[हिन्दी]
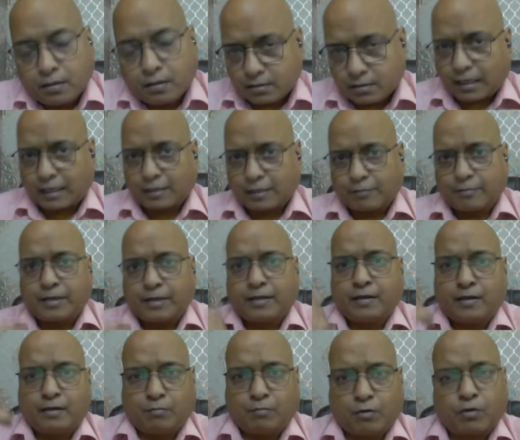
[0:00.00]
साथ में
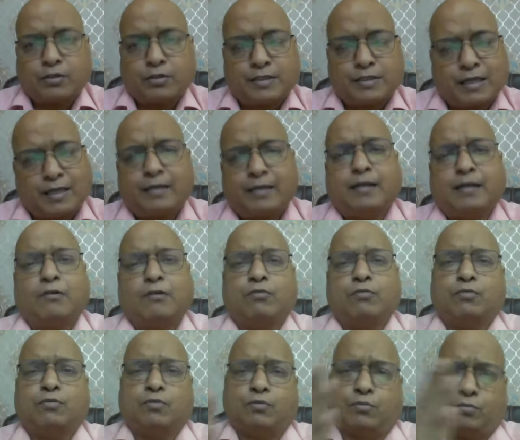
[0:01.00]
मोर्गन स्टैंडले ना हो
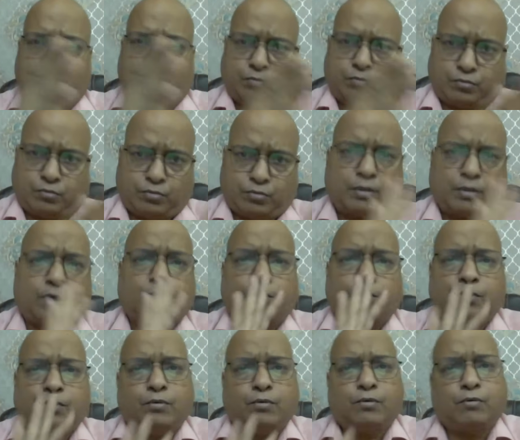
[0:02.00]
तो दूसरा कोई
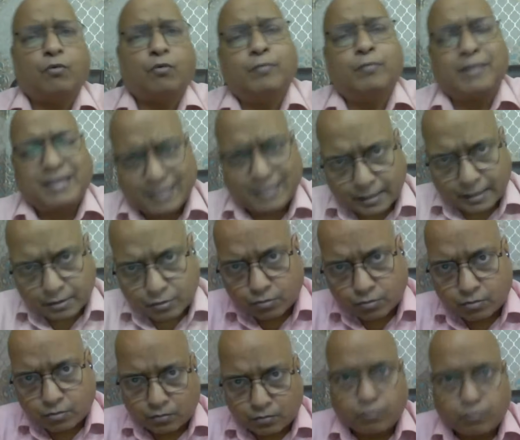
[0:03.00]
हो गोल्डमैन सैक्स
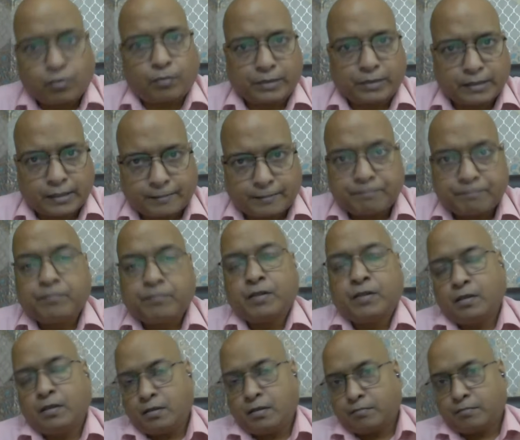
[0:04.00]
हो वो बताए
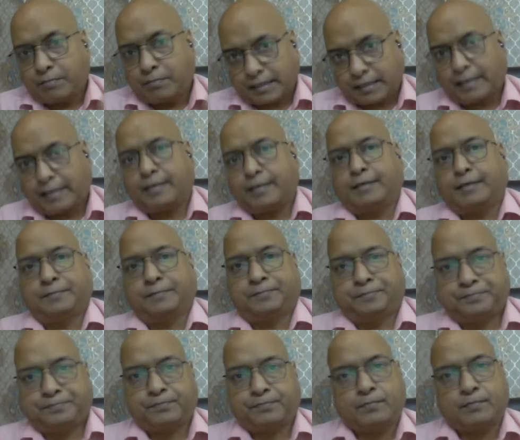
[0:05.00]
बताएंगे
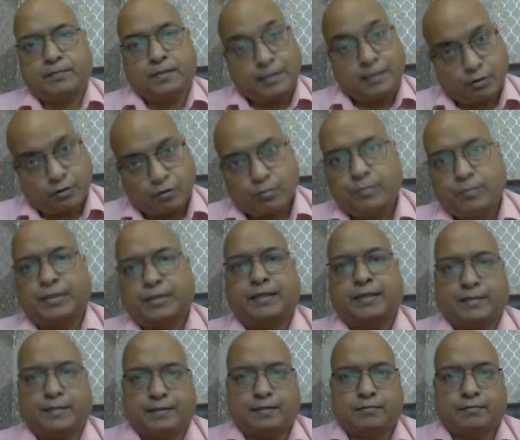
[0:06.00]
ये लोग भी
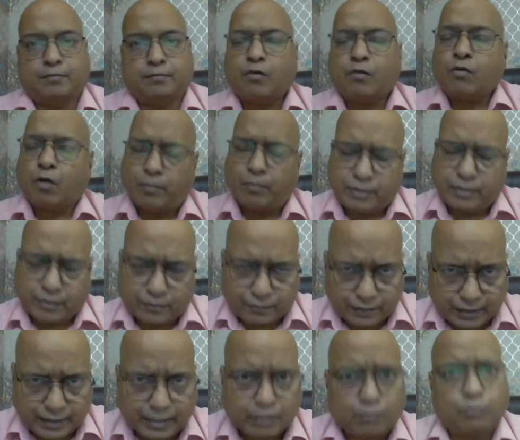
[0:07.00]
बताएंगे और गवर्नमेंट ऑफ
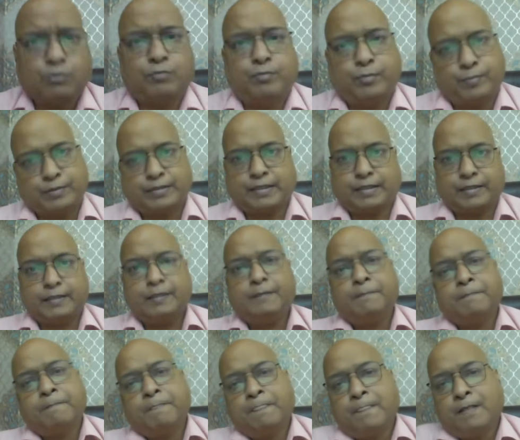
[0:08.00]
इंडिया खुद भी बताएगी
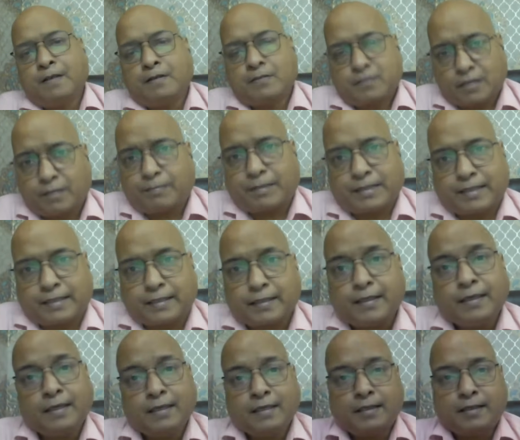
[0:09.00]
सब बताएंगे
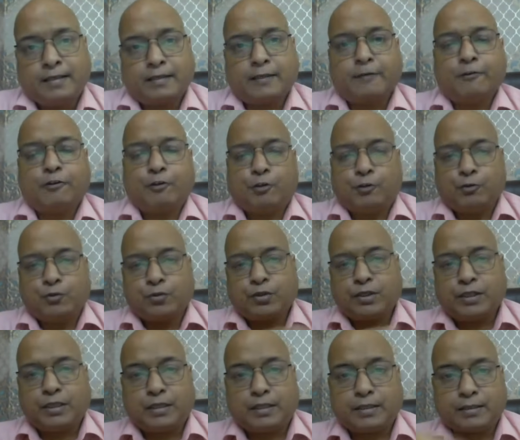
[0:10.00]
लेकिन
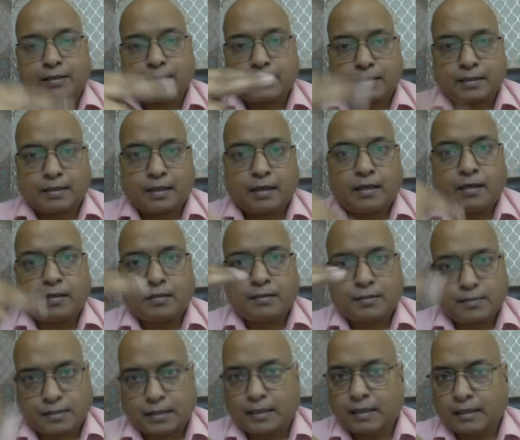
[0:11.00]
क्योंकि इसका
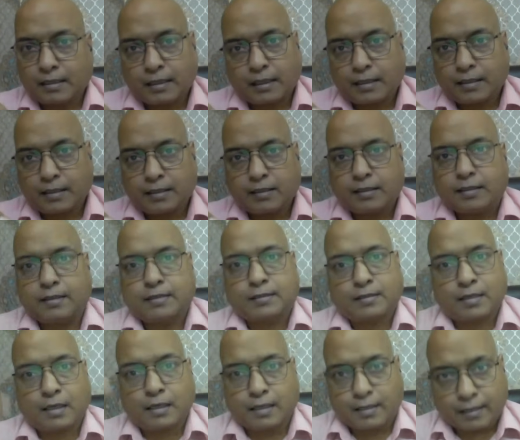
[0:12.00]
चलता है
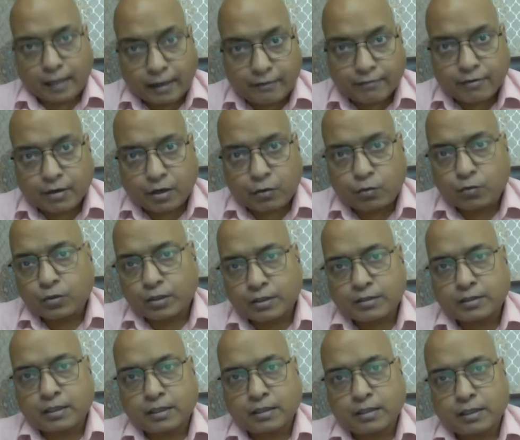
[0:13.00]
इसका लाइव काउंटर
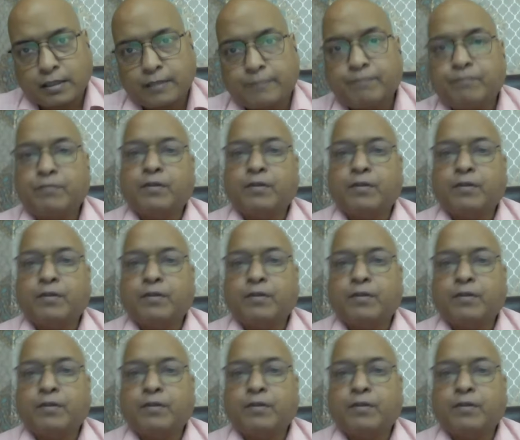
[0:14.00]
चलता है